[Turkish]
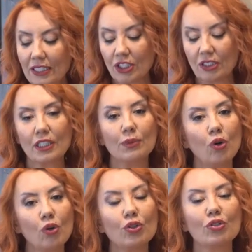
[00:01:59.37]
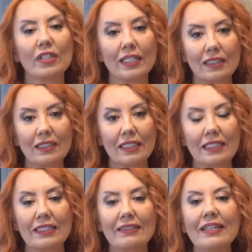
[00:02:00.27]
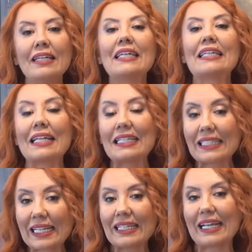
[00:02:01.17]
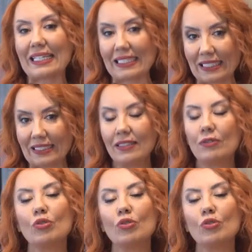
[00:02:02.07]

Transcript: İçindeki bu öngörü teknikleriyle de gelecekle ilgili